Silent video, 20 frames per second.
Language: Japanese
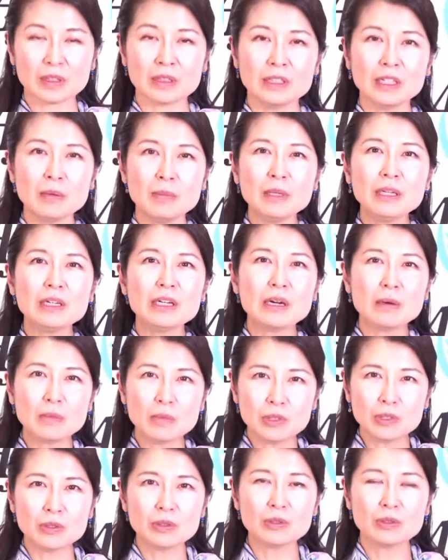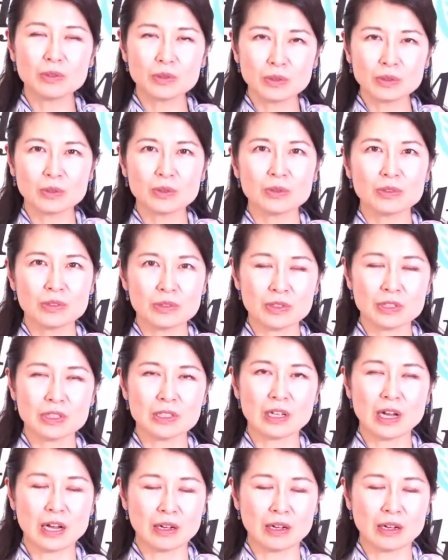で、民間もいろいろと供給し